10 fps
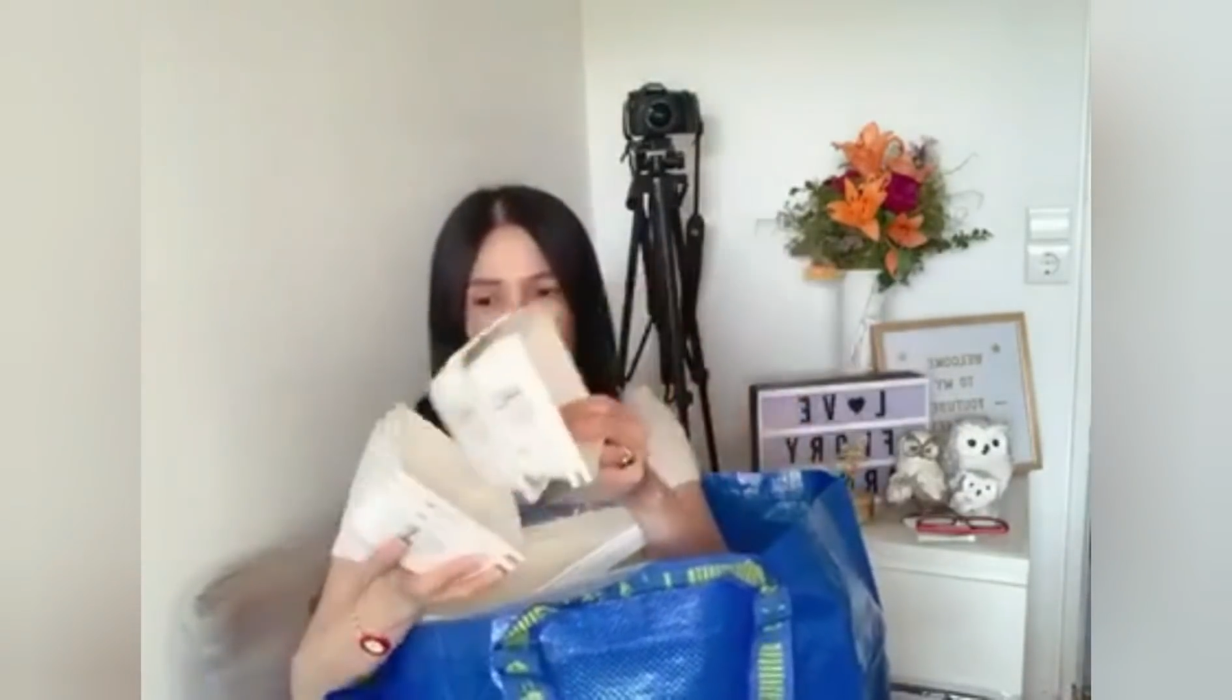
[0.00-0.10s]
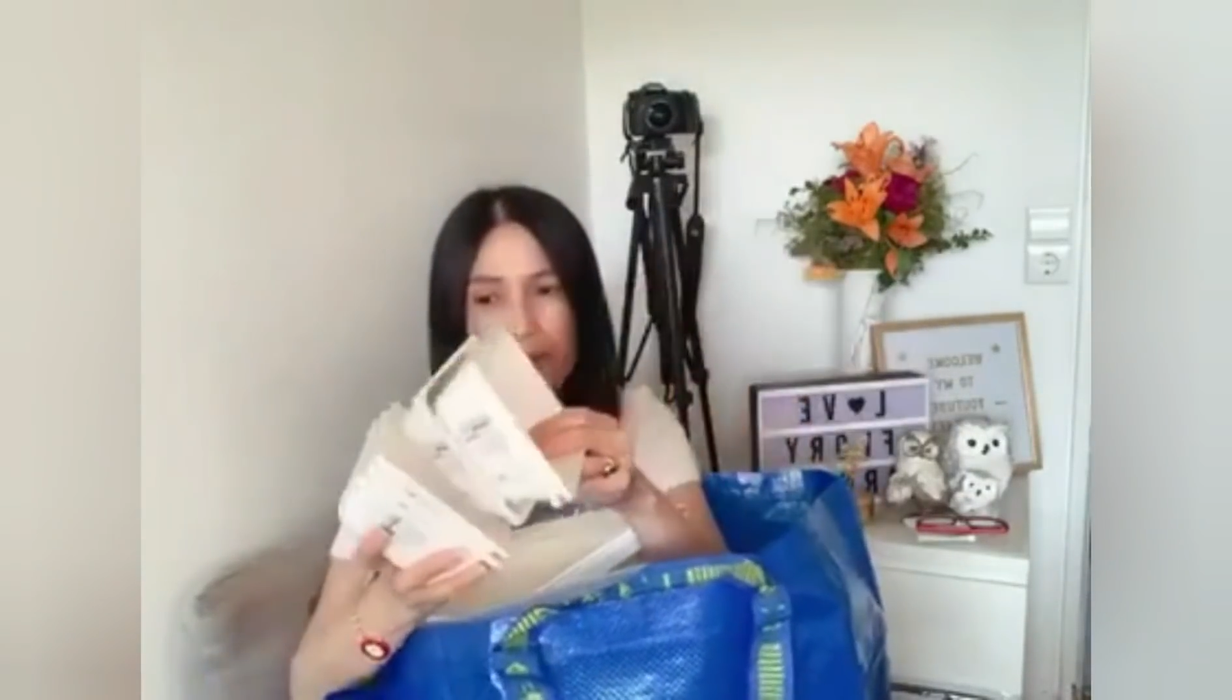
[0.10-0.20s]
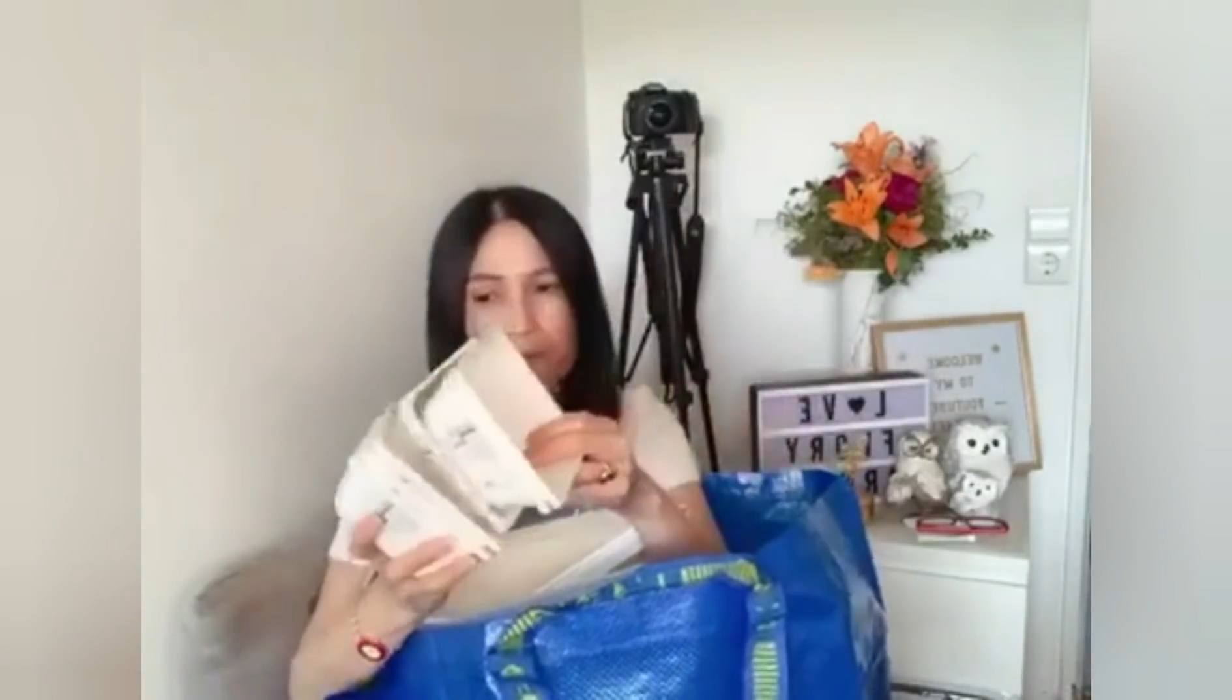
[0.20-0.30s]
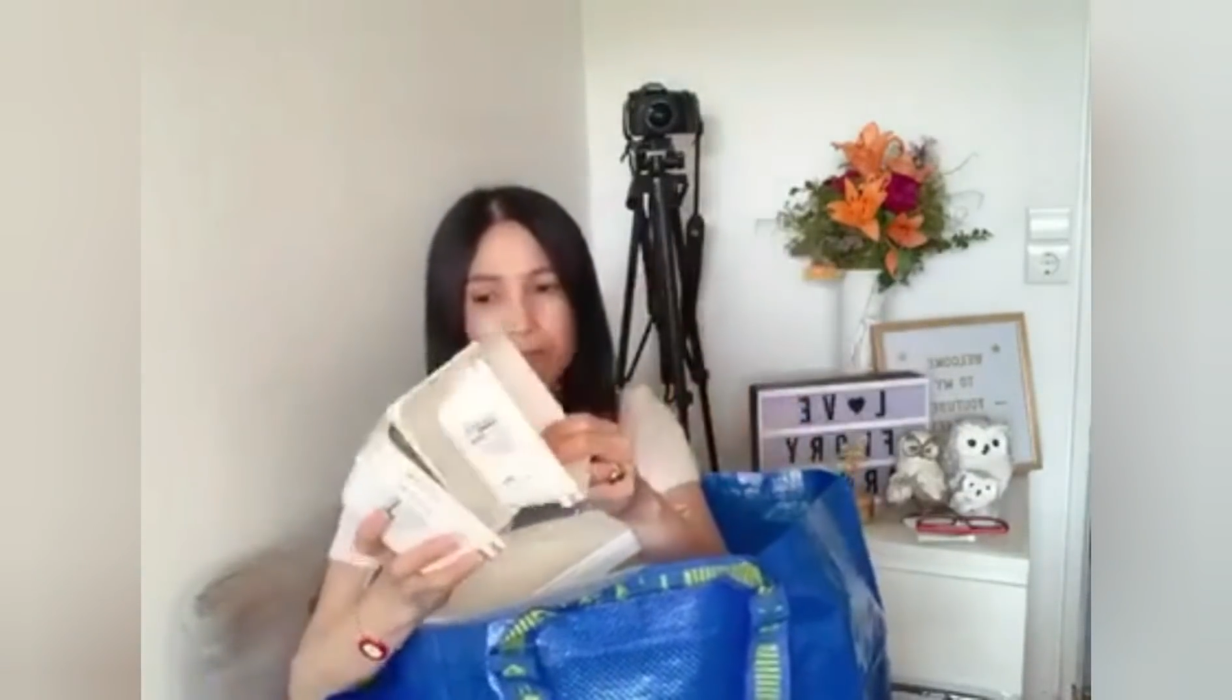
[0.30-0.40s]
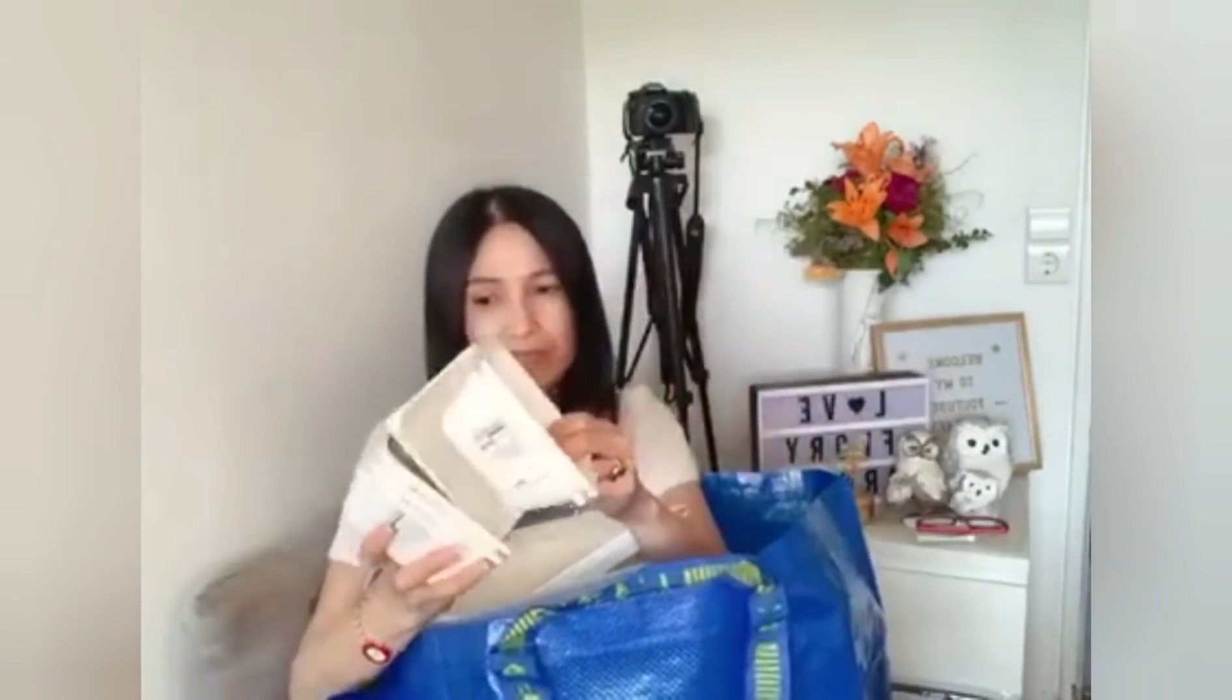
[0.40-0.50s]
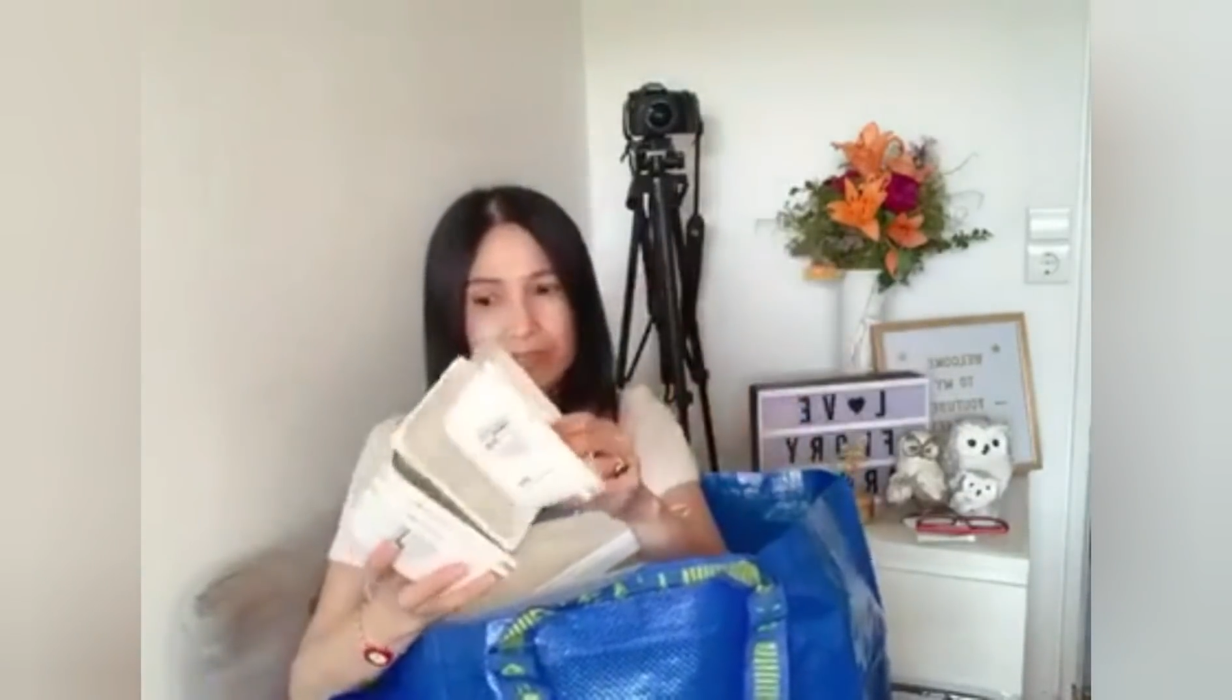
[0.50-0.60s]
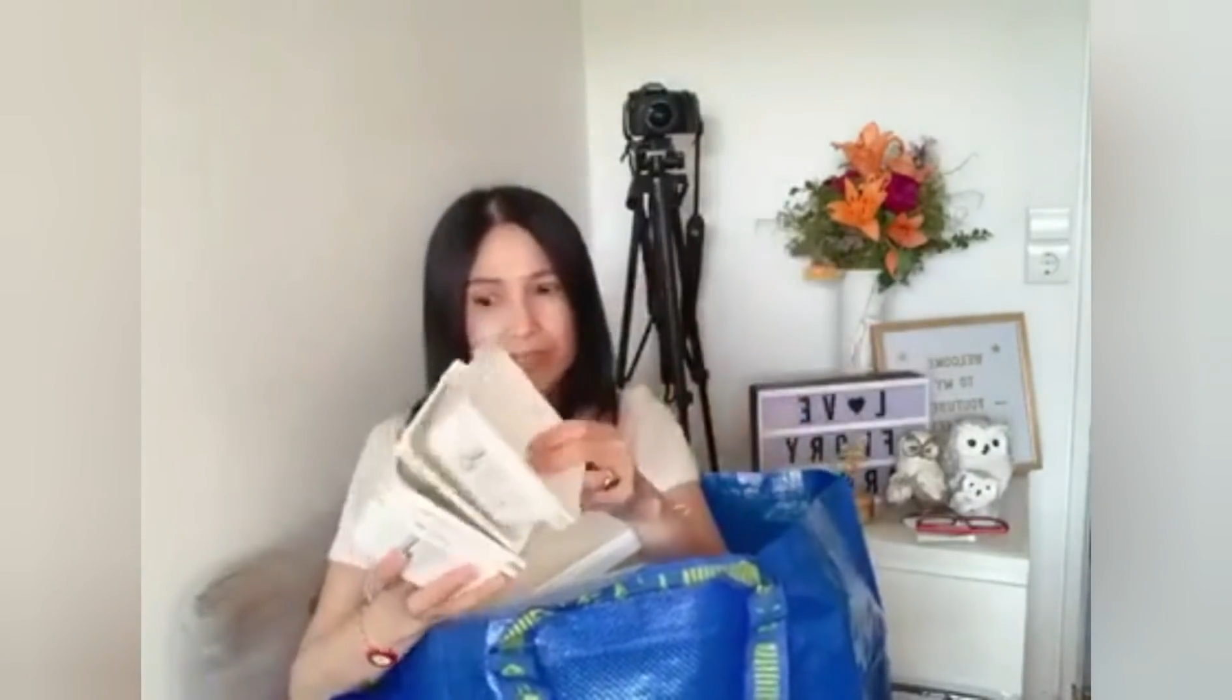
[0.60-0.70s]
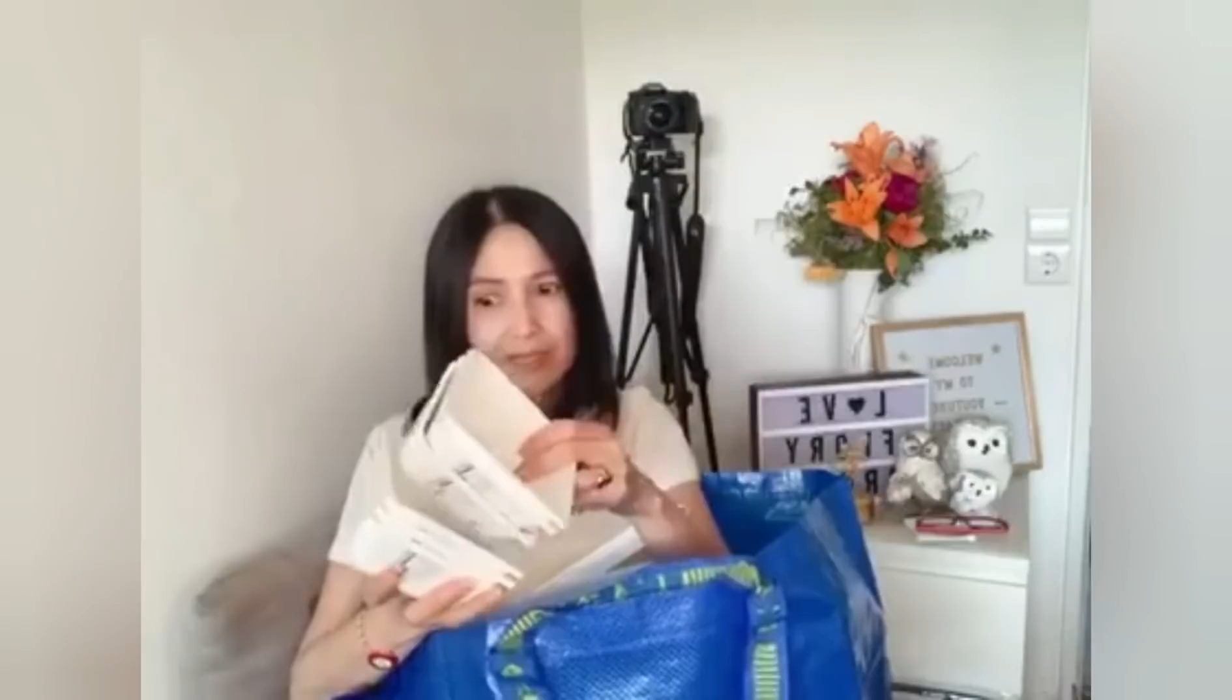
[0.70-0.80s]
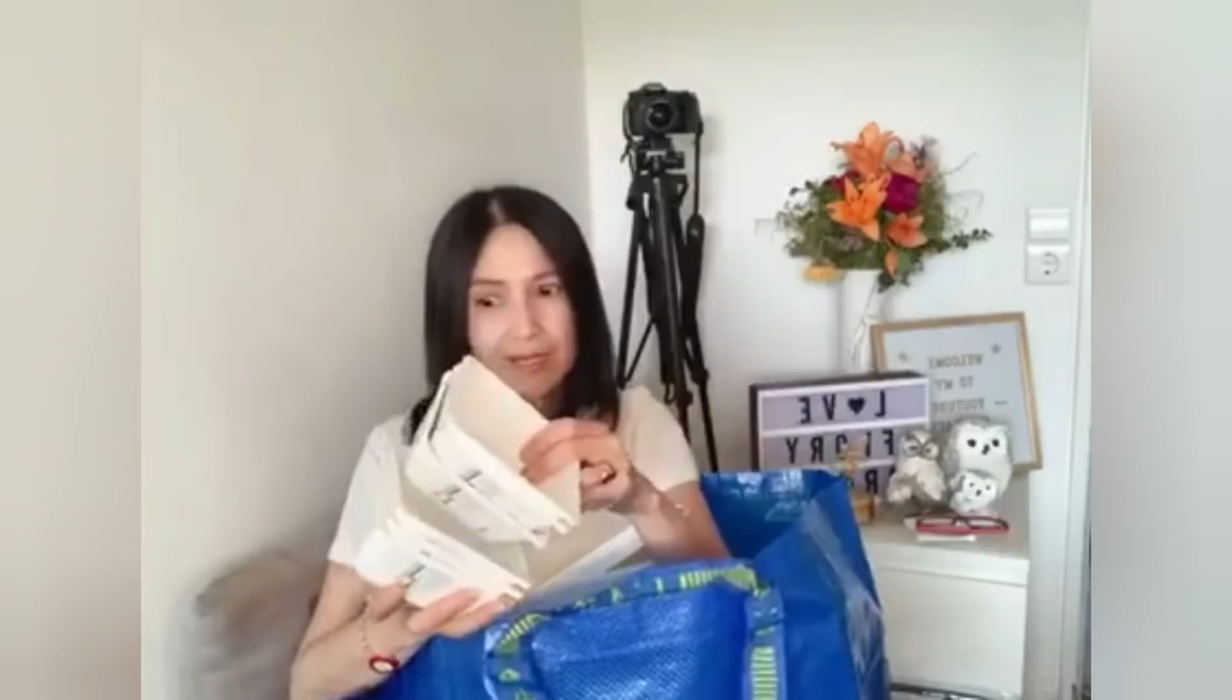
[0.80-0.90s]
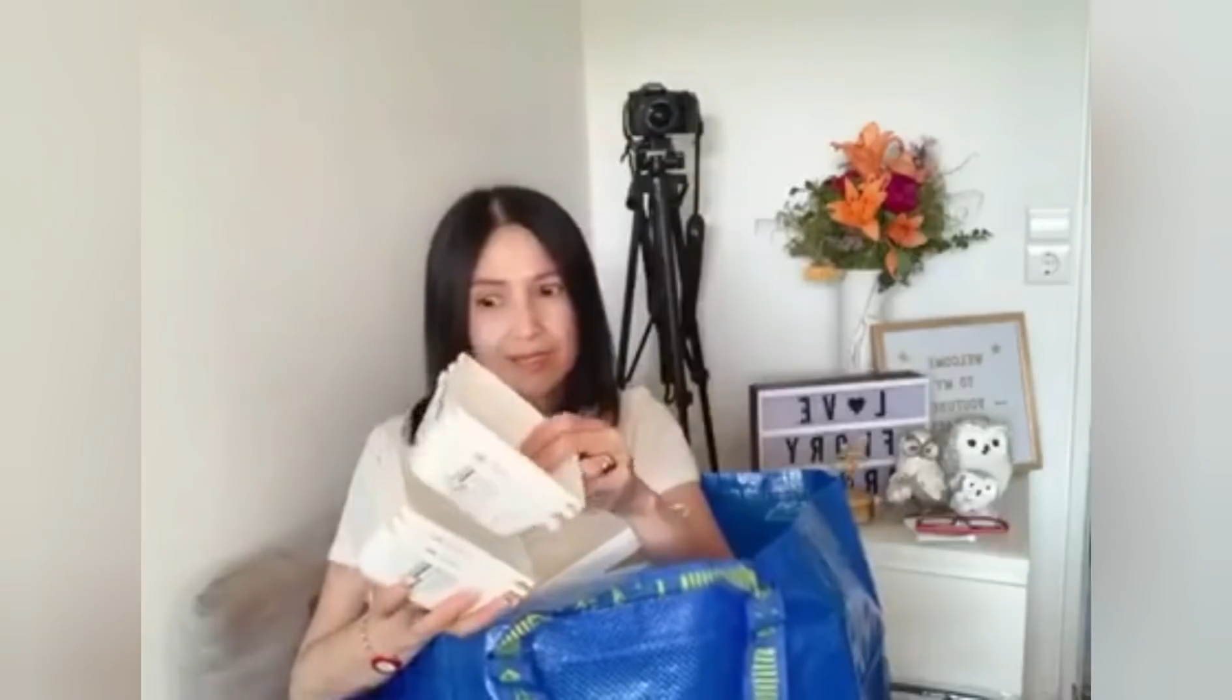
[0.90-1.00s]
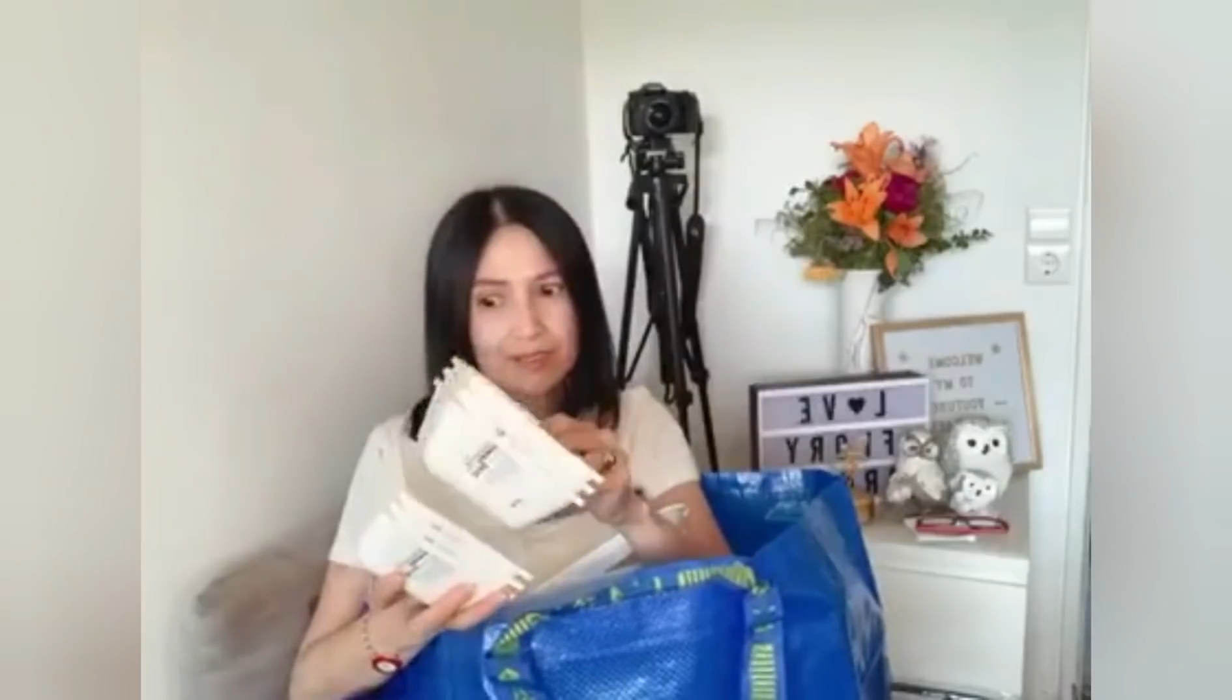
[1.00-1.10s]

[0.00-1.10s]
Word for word: materialis